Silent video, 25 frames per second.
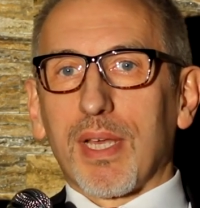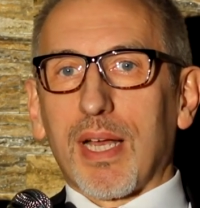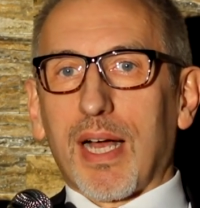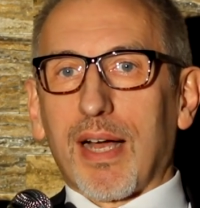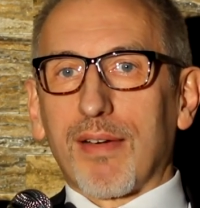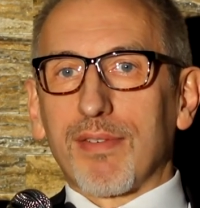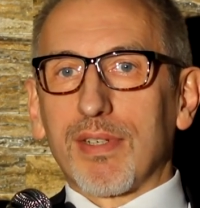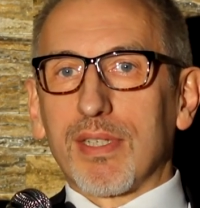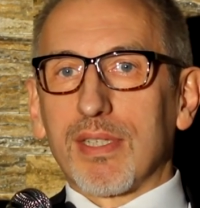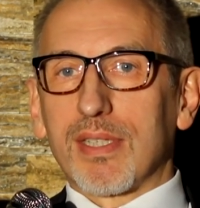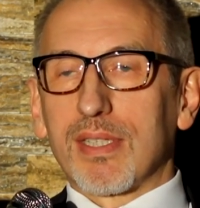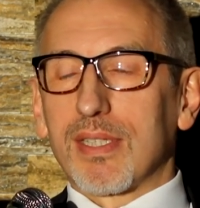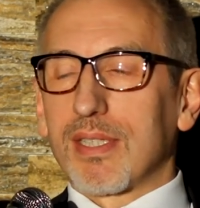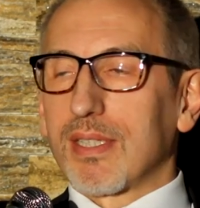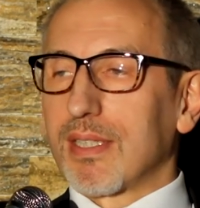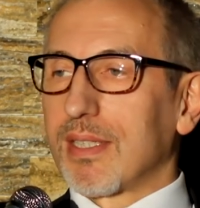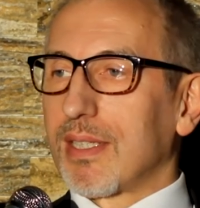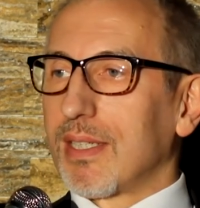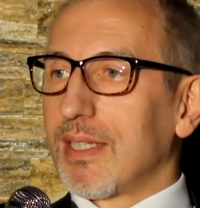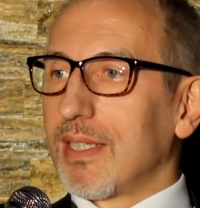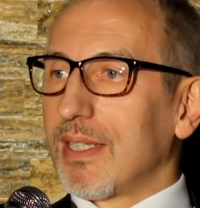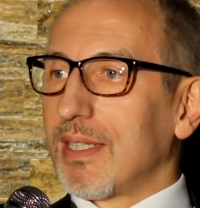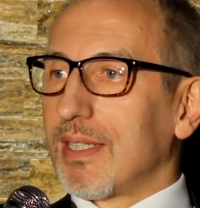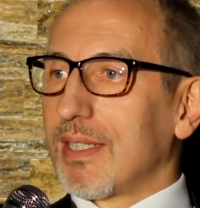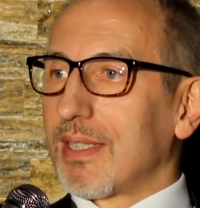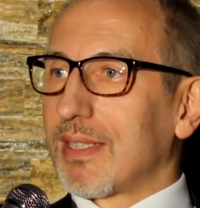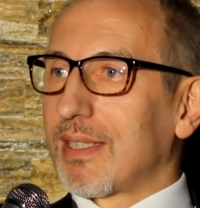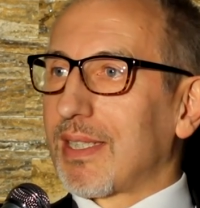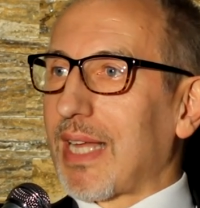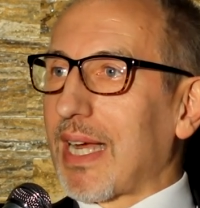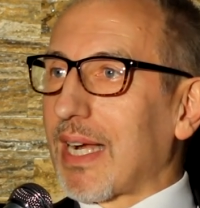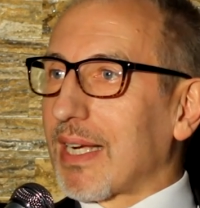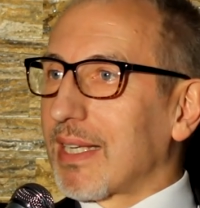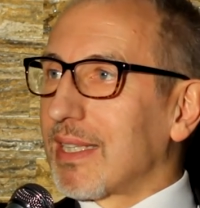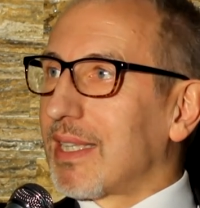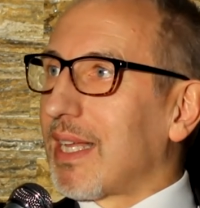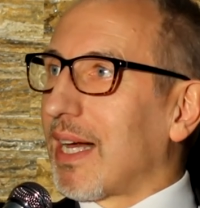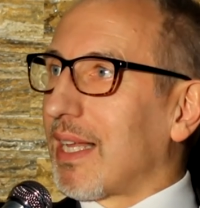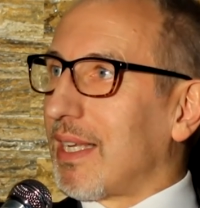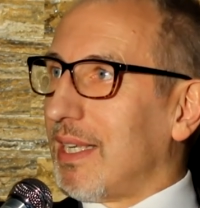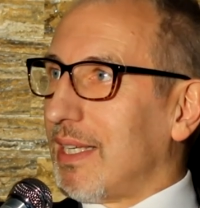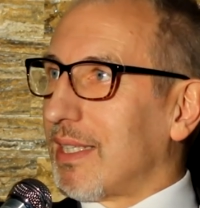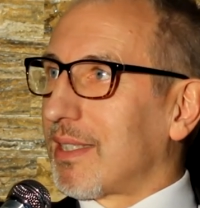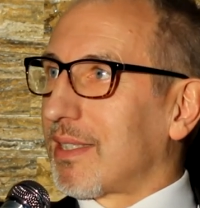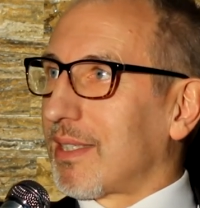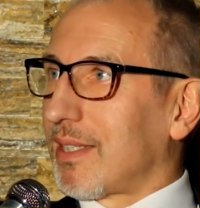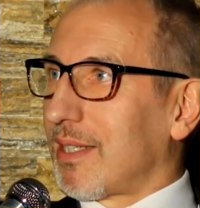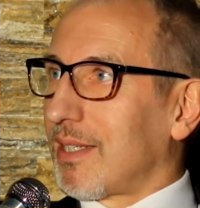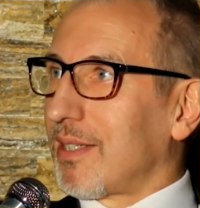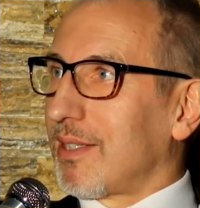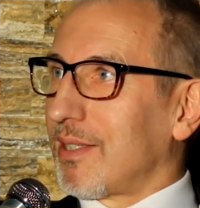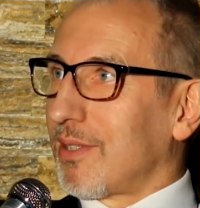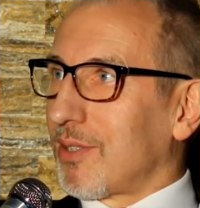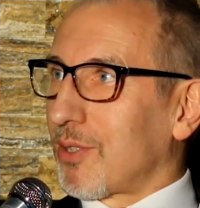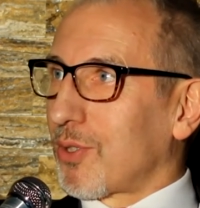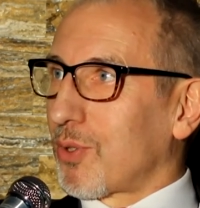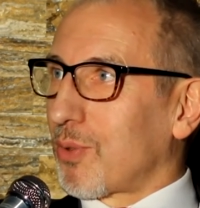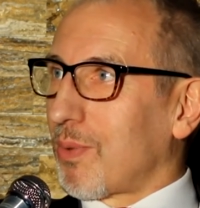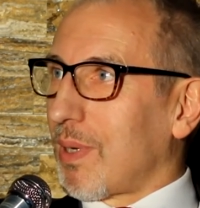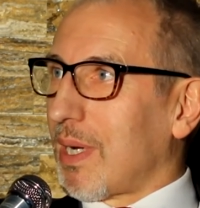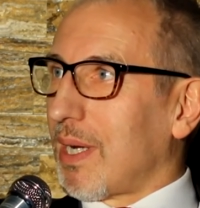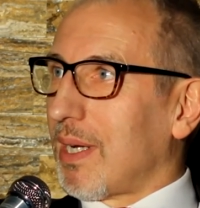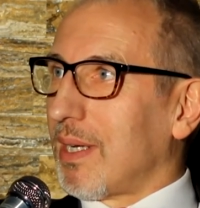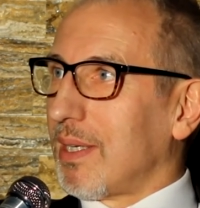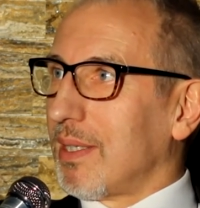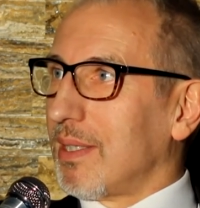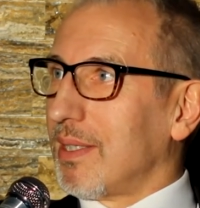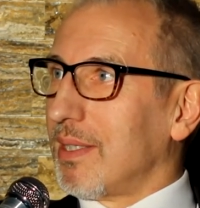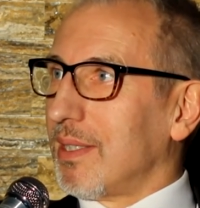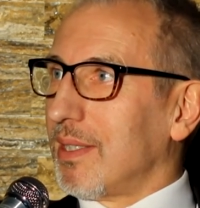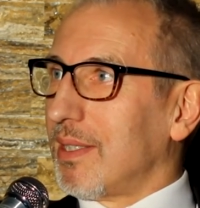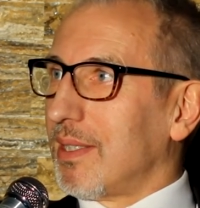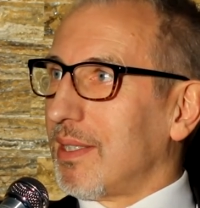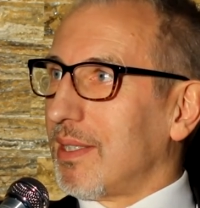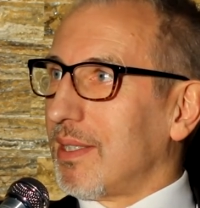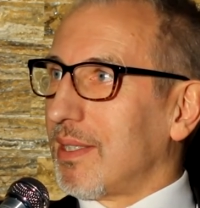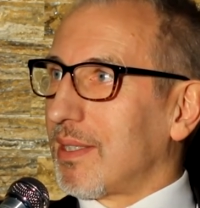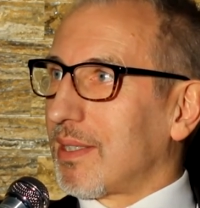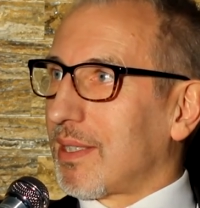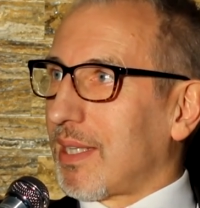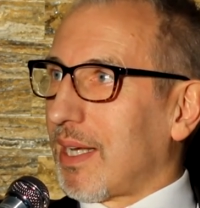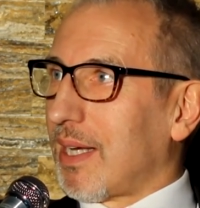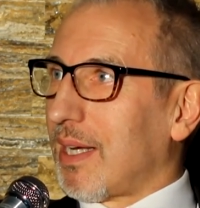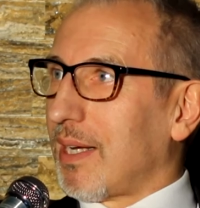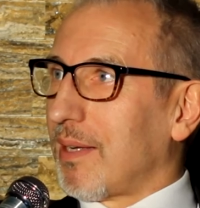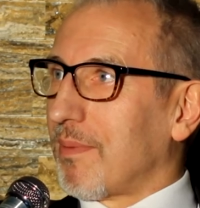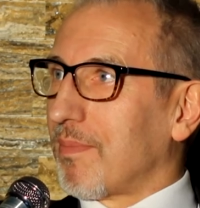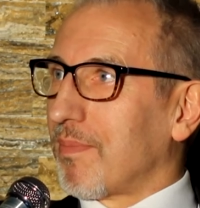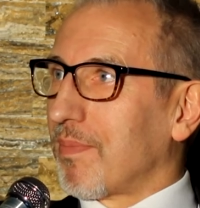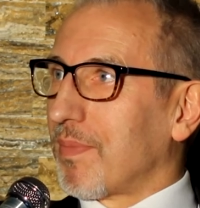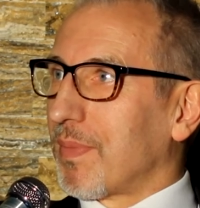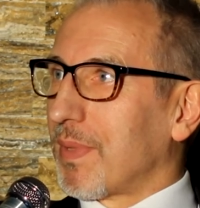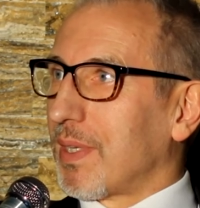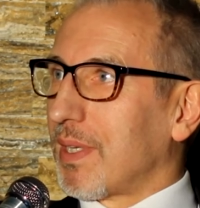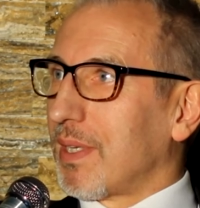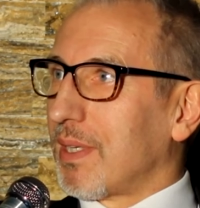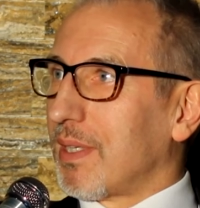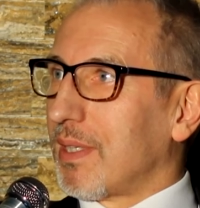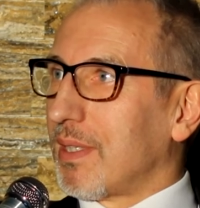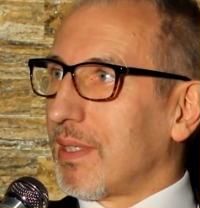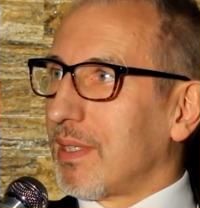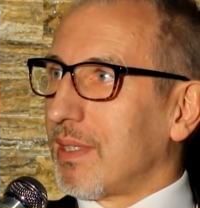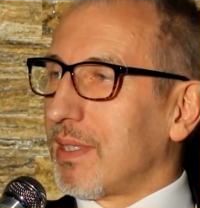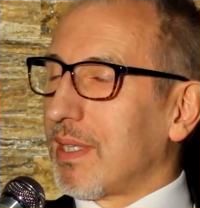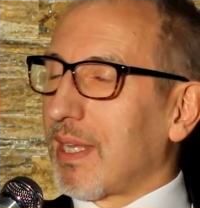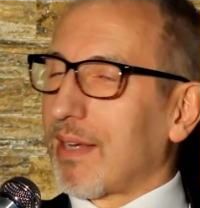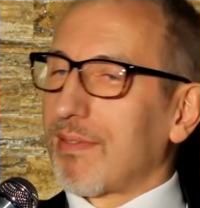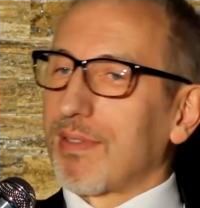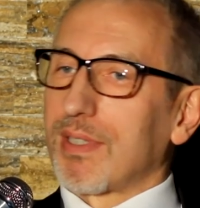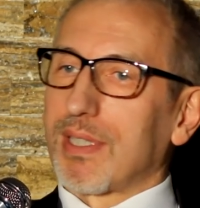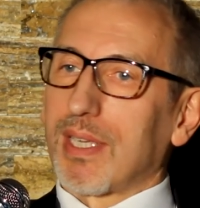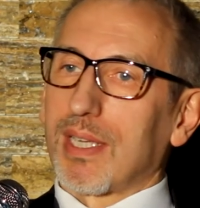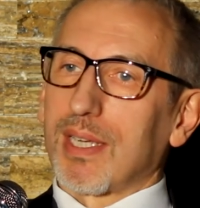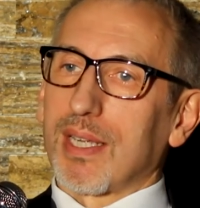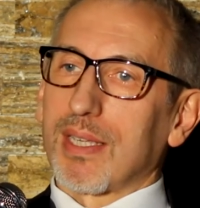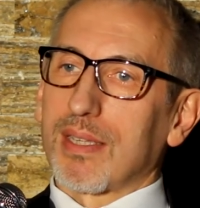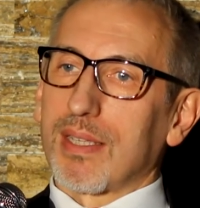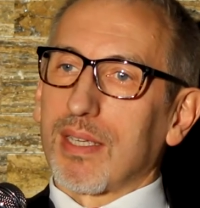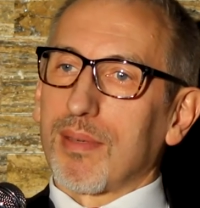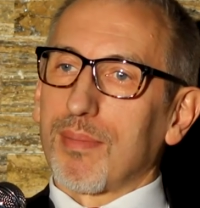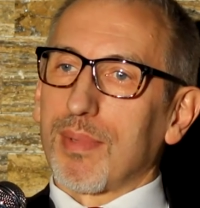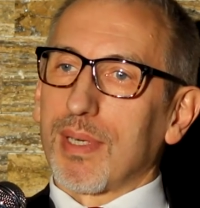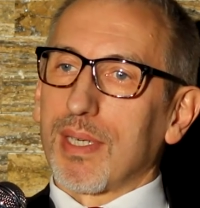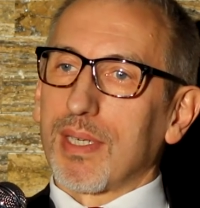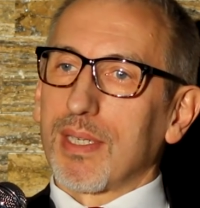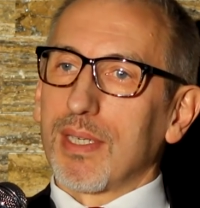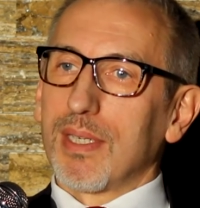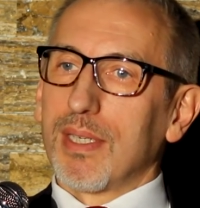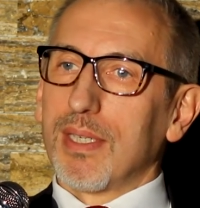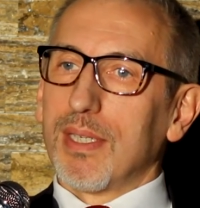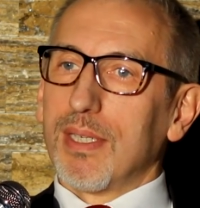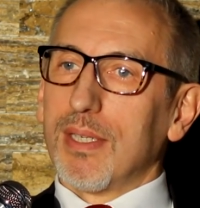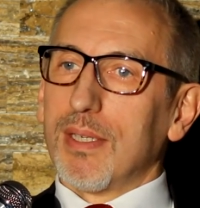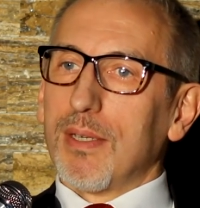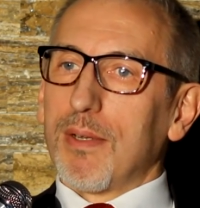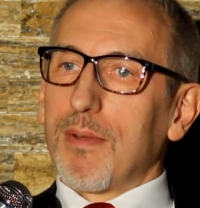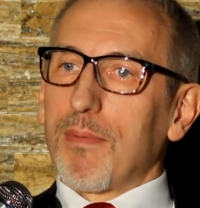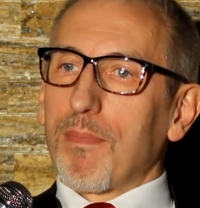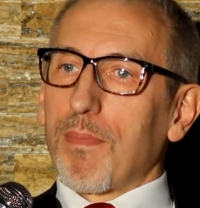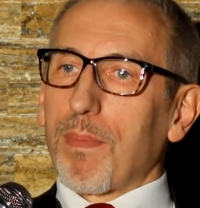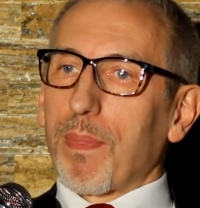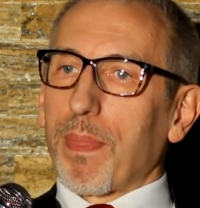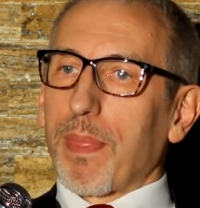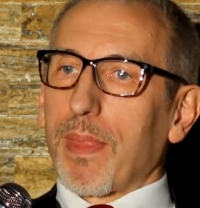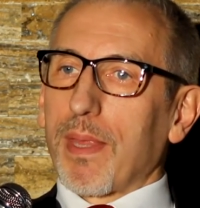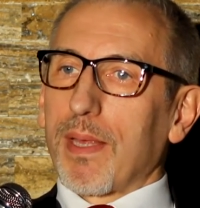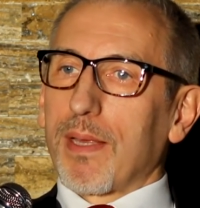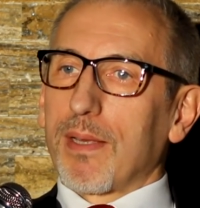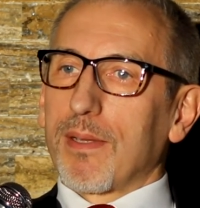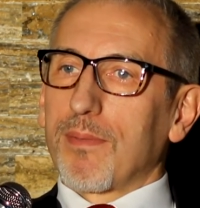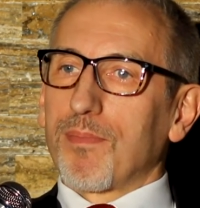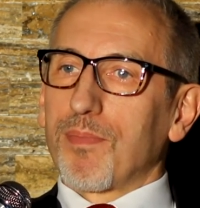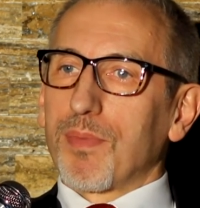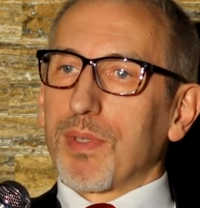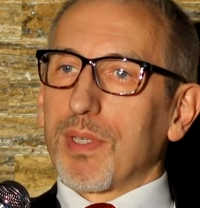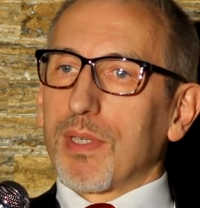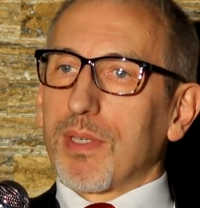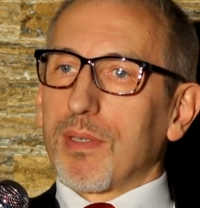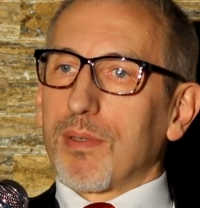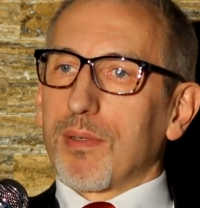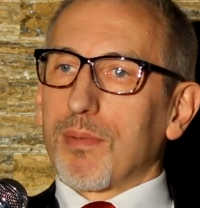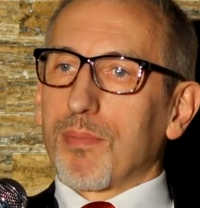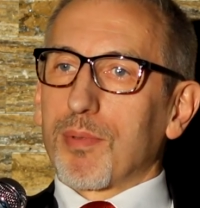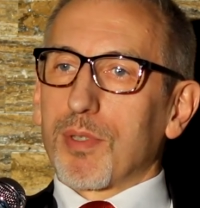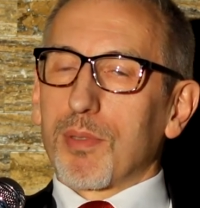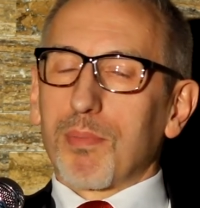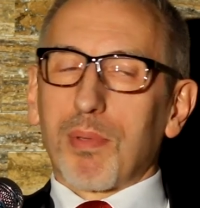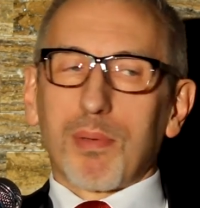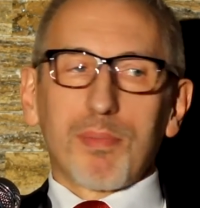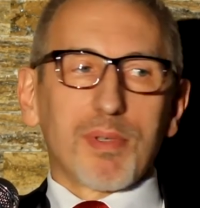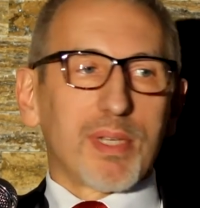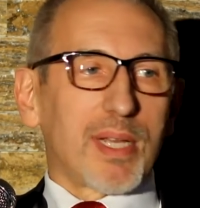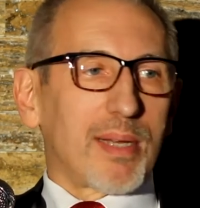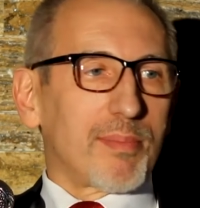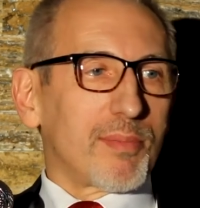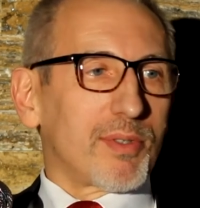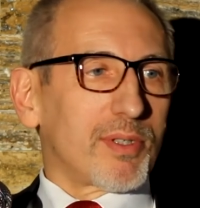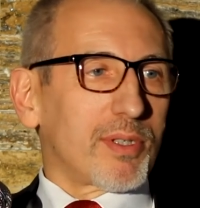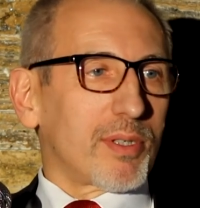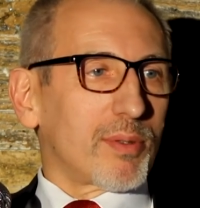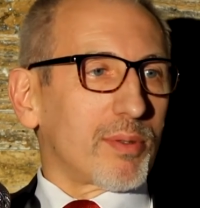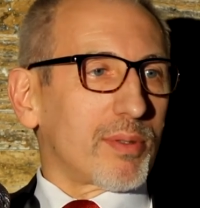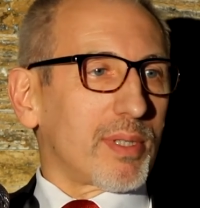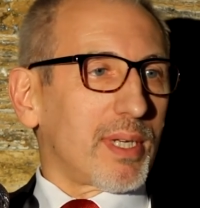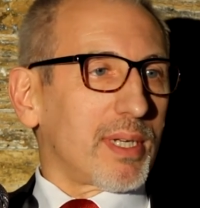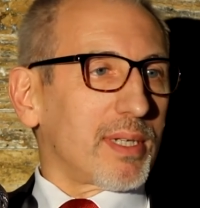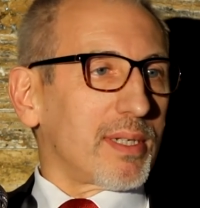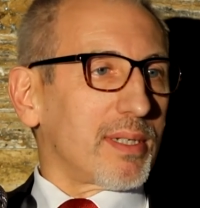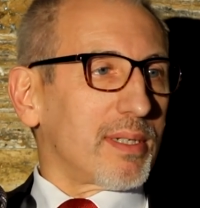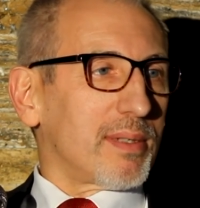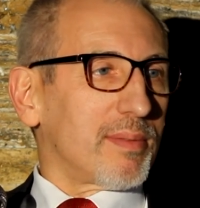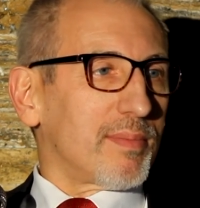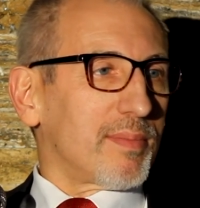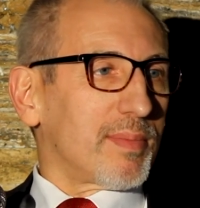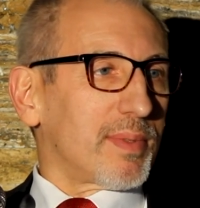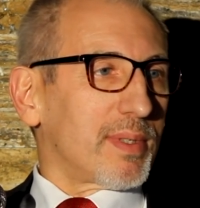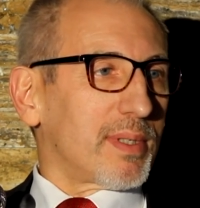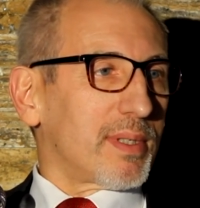a więc tak dalece szła ta y, nawet anatema. Przypomina mi się tutaj